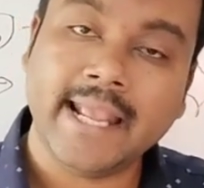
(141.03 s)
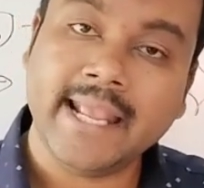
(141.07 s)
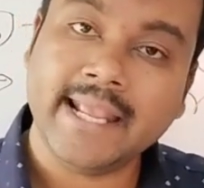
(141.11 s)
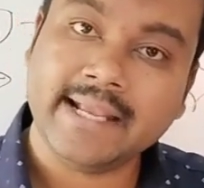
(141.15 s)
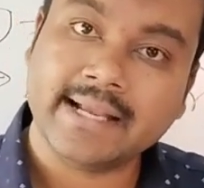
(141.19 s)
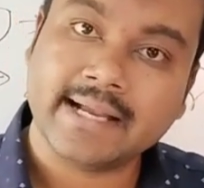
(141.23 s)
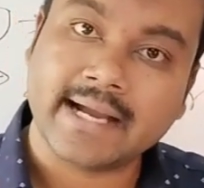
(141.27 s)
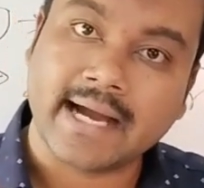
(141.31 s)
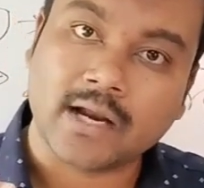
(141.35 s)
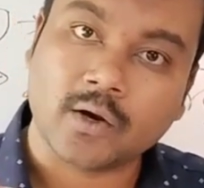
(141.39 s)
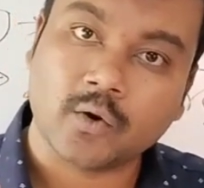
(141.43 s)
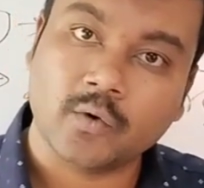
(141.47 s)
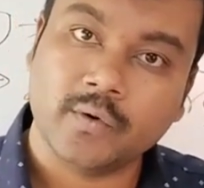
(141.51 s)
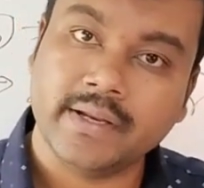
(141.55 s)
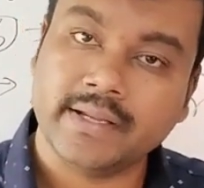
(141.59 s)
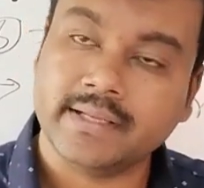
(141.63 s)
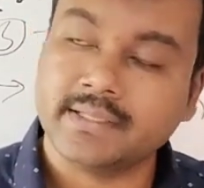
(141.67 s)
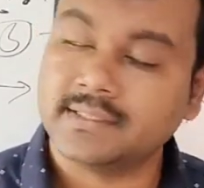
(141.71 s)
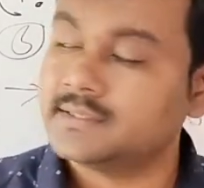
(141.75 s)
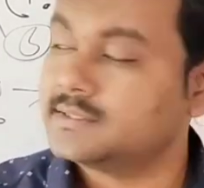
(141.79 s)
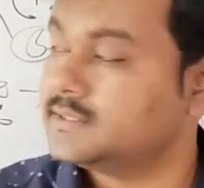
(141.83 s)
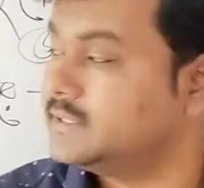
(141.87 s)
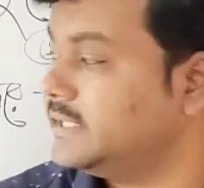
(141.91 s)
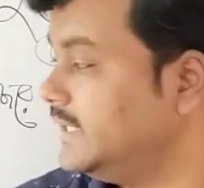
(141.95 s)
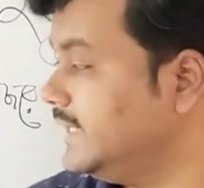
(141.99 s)
এই কারণে
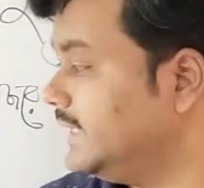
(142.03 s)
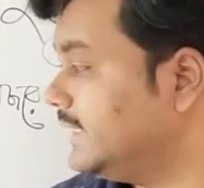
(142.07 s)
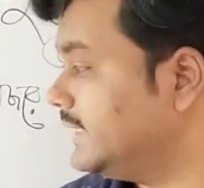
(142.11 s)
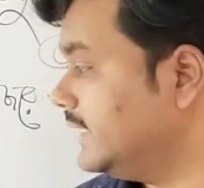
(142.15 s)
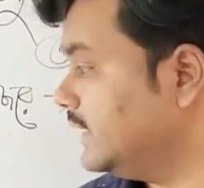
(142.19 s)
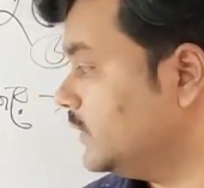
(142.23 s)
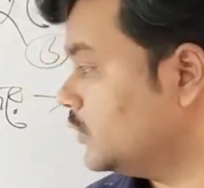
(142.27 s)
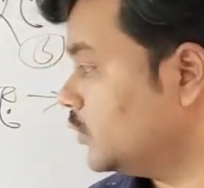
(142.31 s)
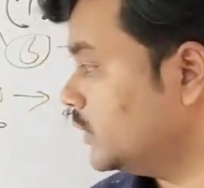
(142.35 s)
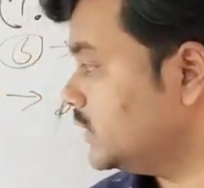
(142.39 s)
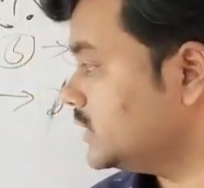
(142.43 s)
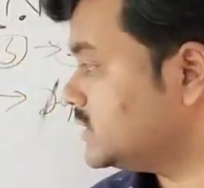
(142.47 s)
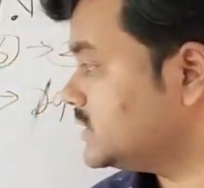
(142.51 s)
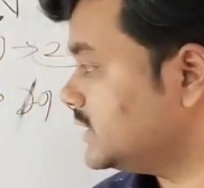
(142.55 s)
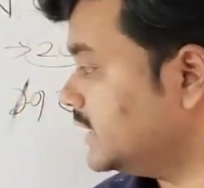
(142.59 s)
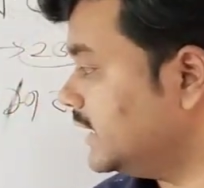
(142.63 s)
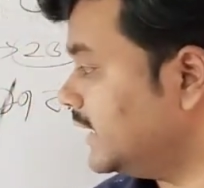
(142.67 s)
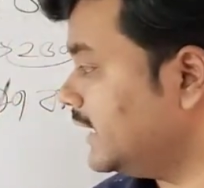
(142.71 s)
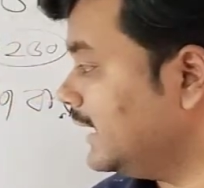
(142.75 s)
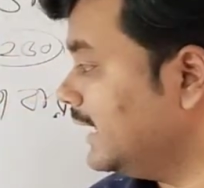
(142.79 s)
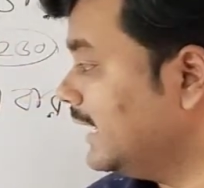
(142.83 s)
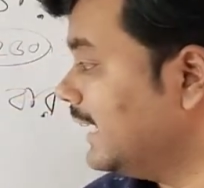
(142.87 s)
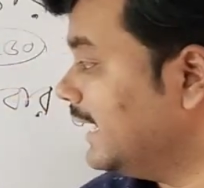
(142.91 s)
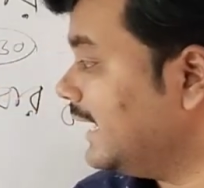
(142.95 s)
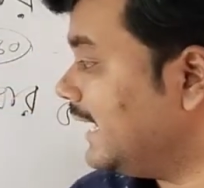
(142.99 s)
তিনি কি
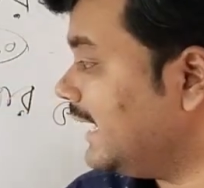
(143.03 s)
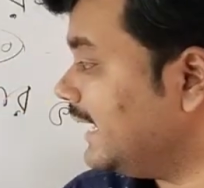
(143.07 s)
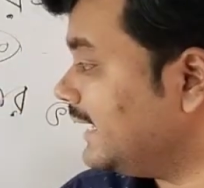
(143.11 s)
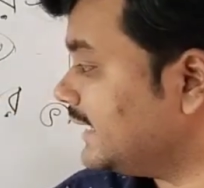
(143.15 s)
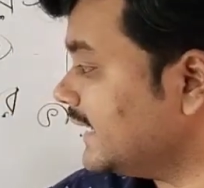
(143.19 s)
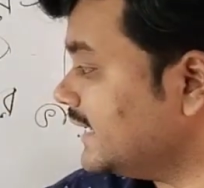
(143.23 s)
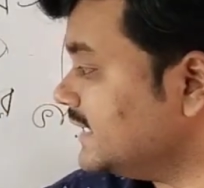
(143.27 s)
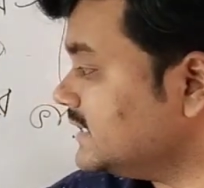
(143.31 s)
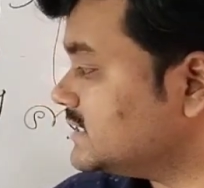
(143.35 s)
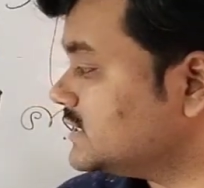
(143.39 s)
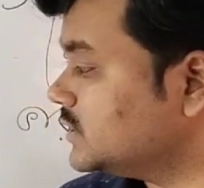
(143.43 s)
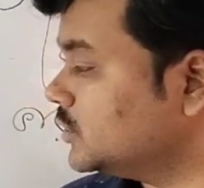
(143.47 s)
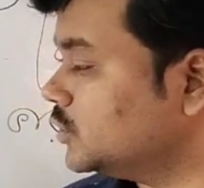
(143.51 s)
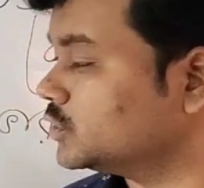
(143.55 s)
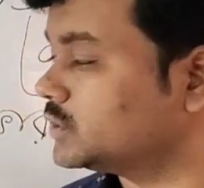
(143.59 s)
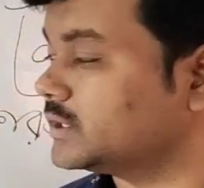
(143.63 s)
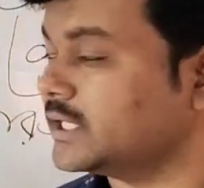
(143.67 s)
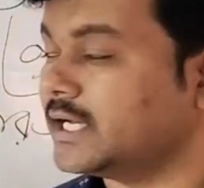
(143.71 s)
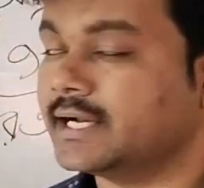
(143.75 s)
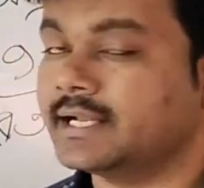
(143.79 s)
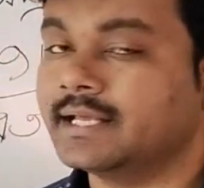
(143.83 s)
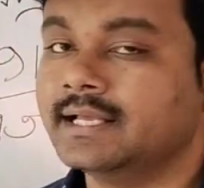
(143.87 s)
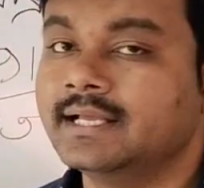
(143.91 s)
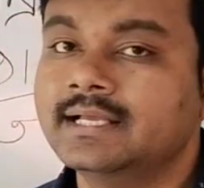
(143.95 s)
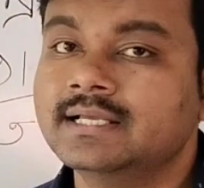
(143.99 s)
করেছিলেন এটাই ছিল
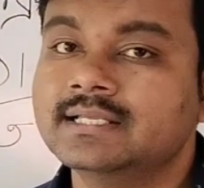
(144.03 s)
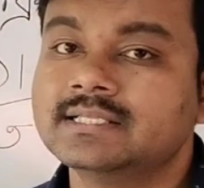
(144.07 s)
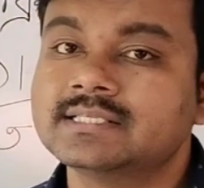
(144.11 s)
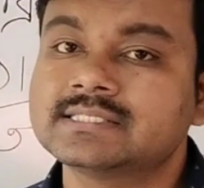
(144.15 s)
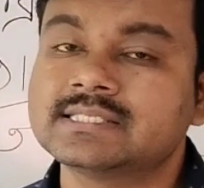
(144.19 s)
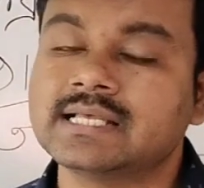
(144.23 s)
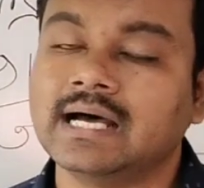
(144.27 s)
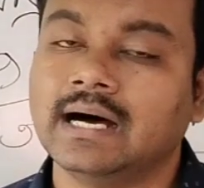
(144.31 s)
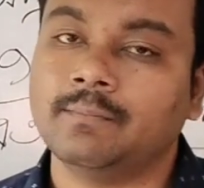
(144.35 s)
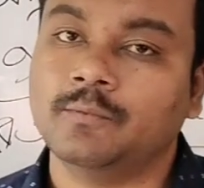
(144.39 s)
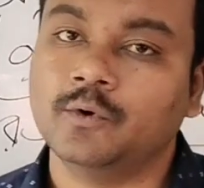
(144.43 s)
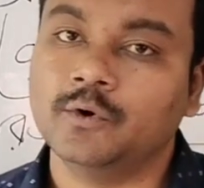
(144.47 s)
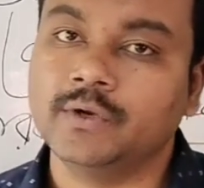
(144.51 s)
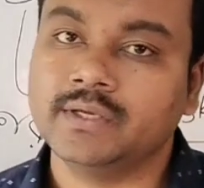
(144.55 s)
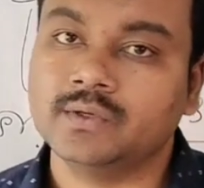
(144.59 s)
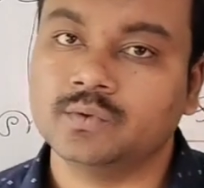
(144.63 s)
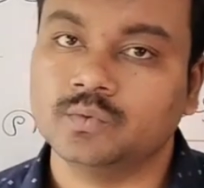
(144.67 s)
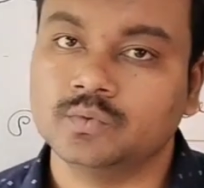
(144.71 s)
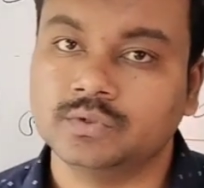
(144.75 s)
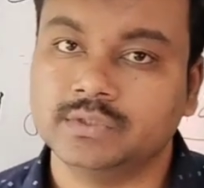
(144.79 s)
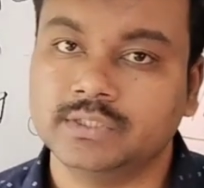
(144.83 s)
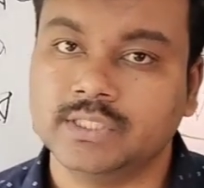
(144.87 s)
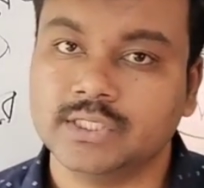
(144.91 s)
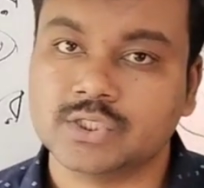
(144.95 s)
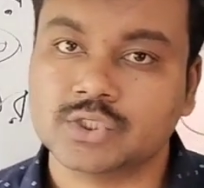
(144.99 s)
তার সামরিক
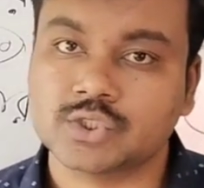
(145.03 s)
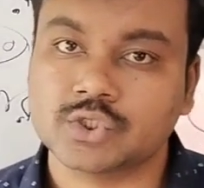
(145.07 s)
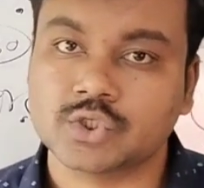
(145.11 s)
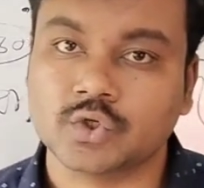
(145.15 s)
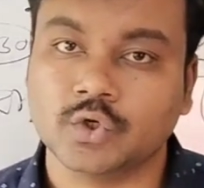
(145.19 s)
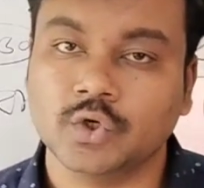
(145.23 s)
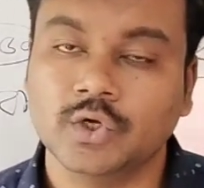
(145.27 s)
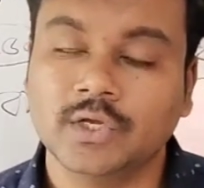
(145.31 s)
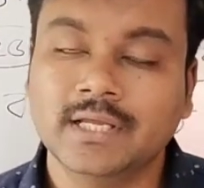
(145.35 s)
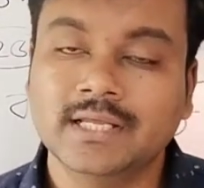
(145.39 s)
উদ্দেশ্য